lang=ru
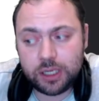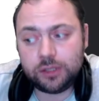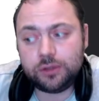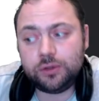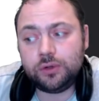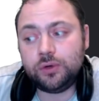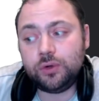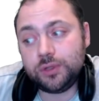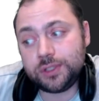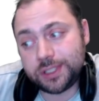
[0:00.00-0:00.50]

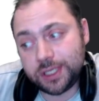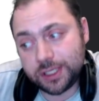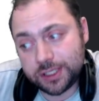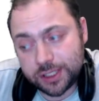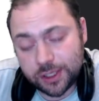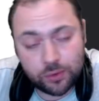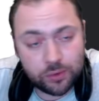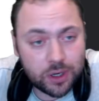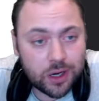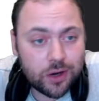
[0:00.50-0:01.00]
который он
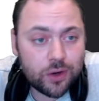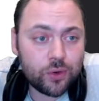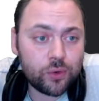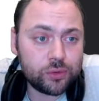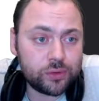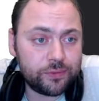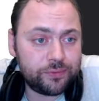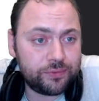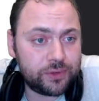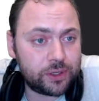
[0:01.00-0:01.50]
скачал у
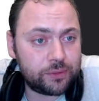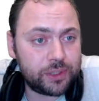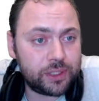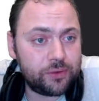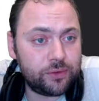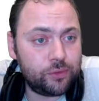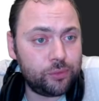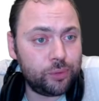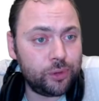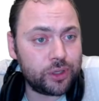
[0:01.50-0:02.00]
какого-то
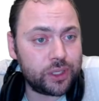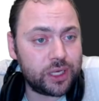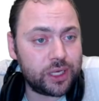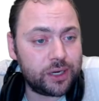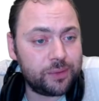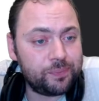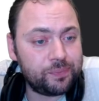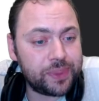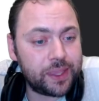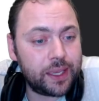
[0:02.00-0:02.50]
фирменного
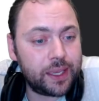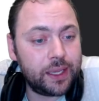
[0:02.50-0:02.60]
блогера.